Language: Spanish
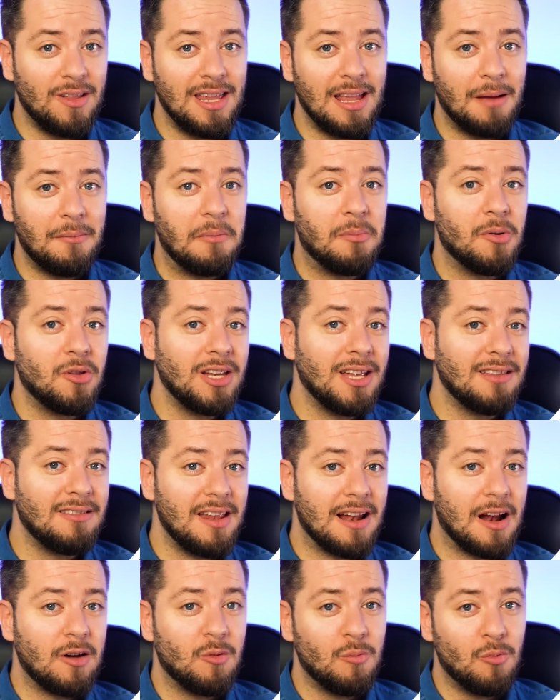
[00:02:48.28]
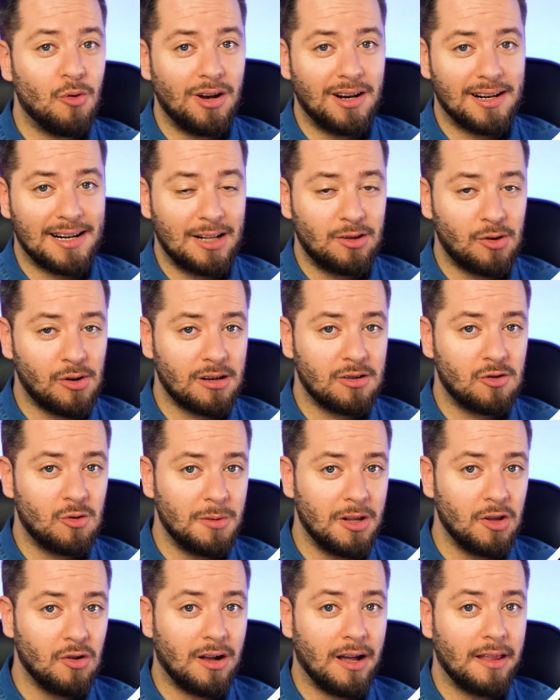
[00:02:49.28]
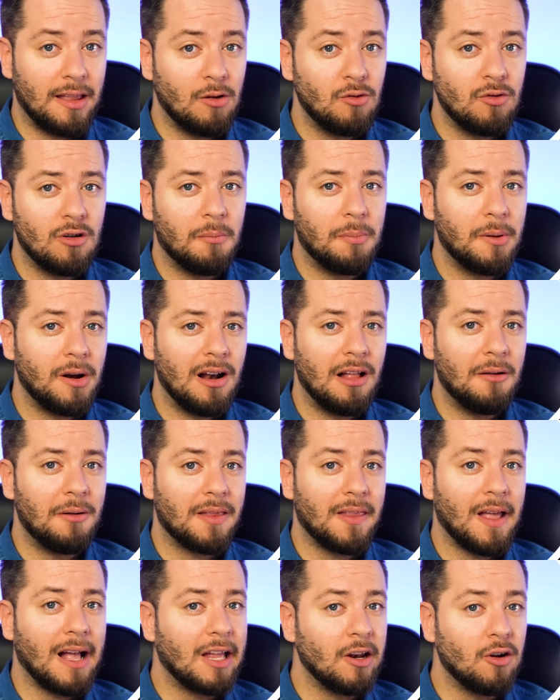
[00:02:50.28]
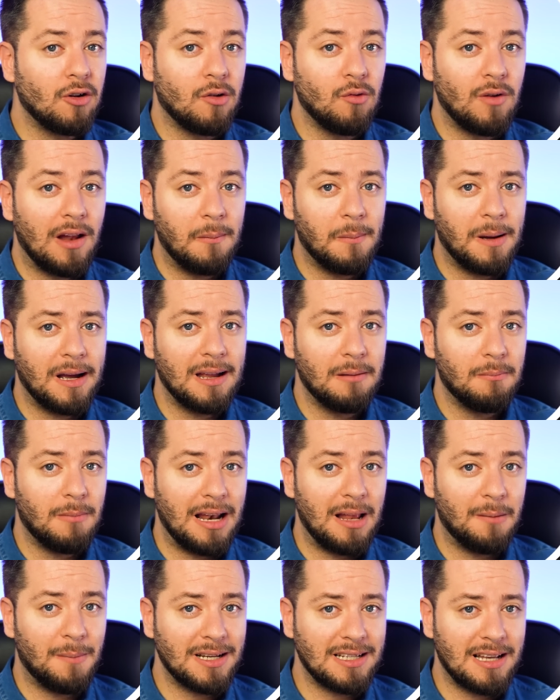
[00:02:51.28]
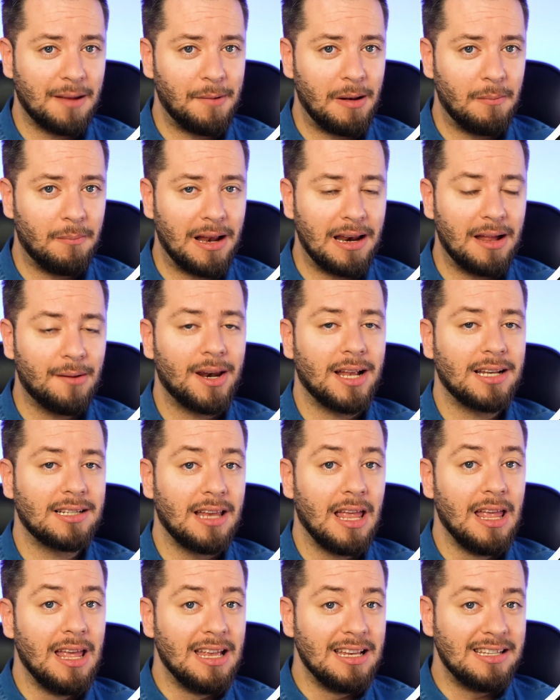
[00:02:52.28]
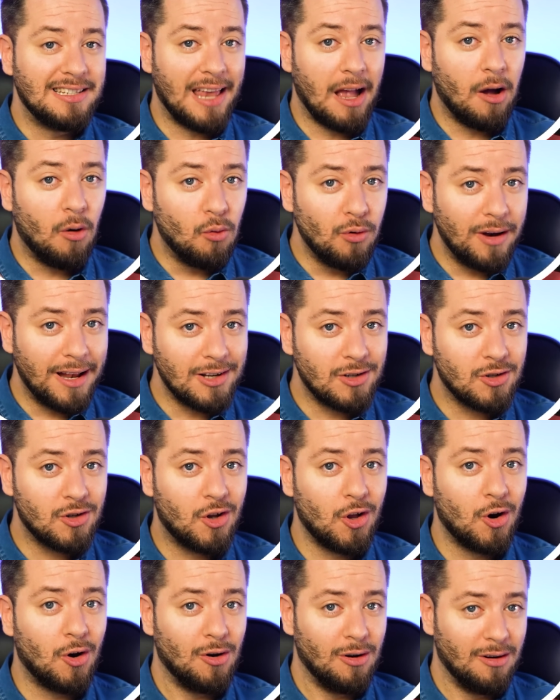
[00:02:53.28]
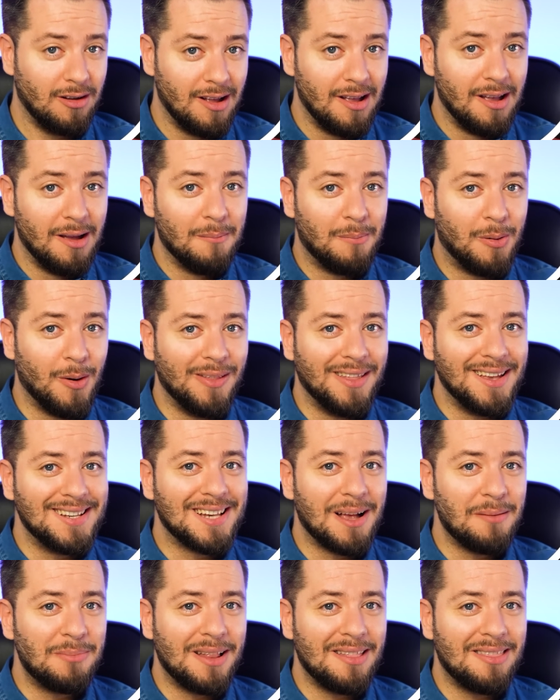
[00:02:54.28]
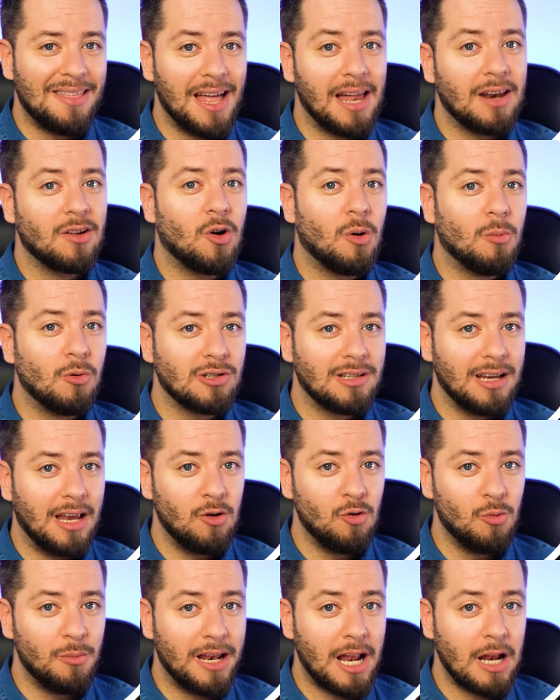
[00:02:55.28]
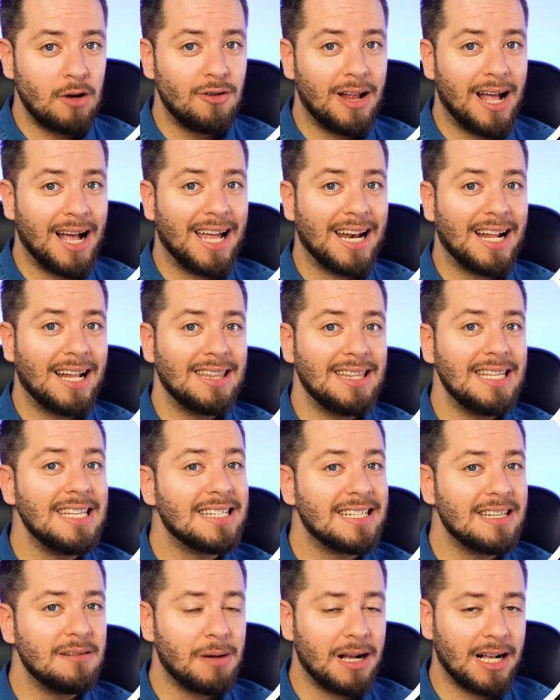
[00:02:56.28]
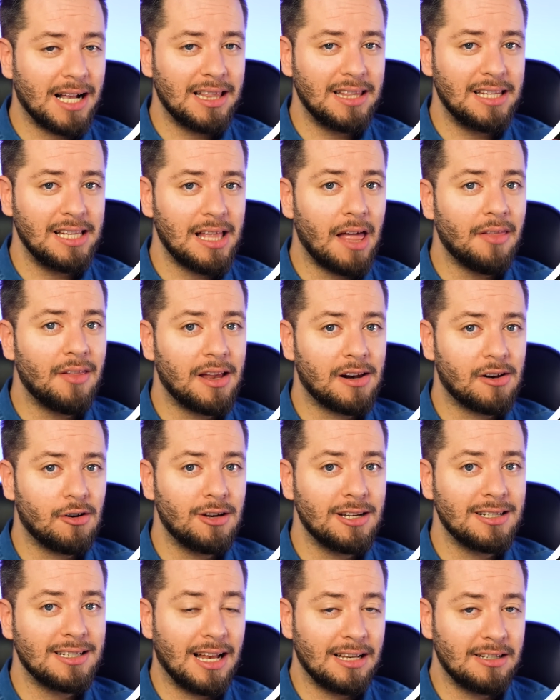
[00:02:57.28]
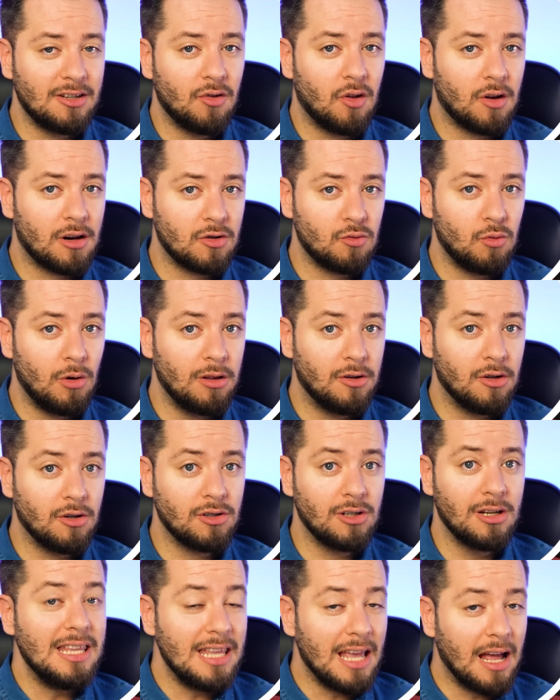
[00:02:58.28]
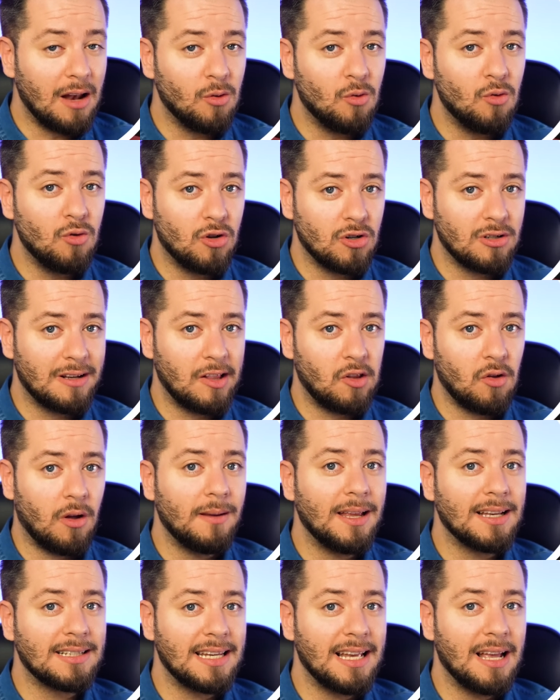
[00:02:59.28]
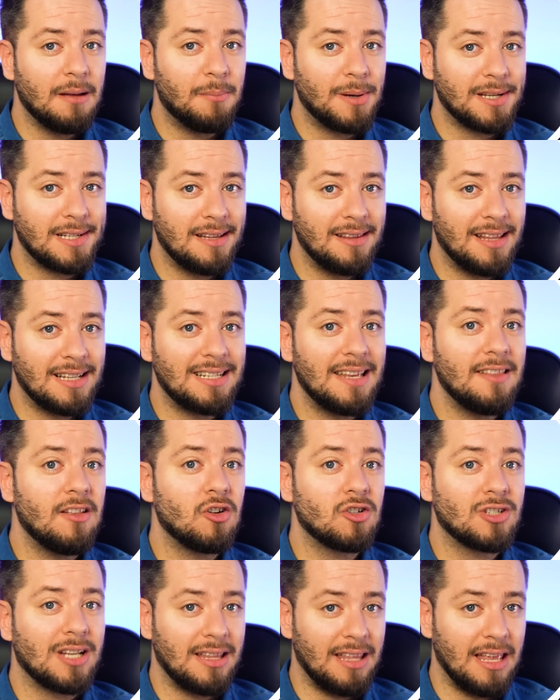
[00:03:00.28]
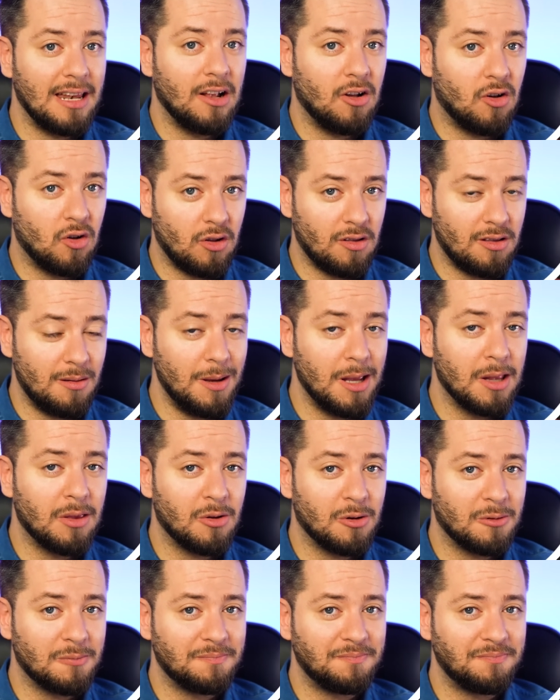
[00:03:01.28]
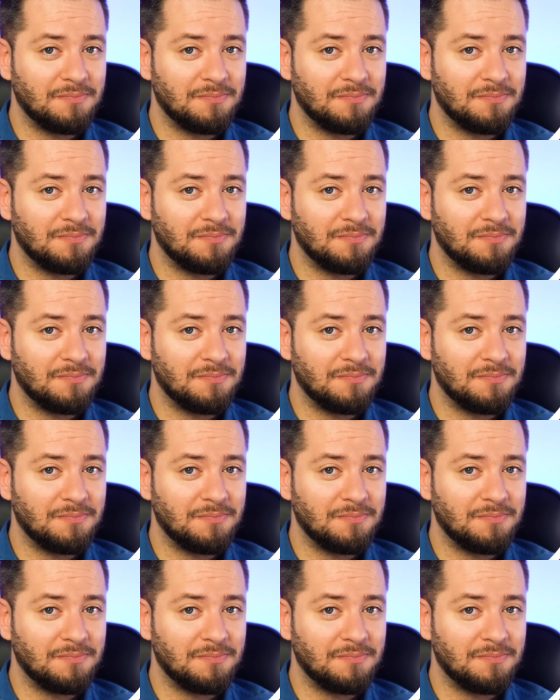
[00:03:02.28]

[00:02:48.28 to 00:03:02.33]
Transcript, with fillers: de ella me podría tirar un buen rato resumiendo cada uno, pero la verdad creo que una imagen vale más que mil palabras. Si hago un scroll, podéis apreciar cómo se enumeran una grandísima cantidad de errores que han sido resueltos y algunos que todavía siguen presentes de los que tienen conocimiento.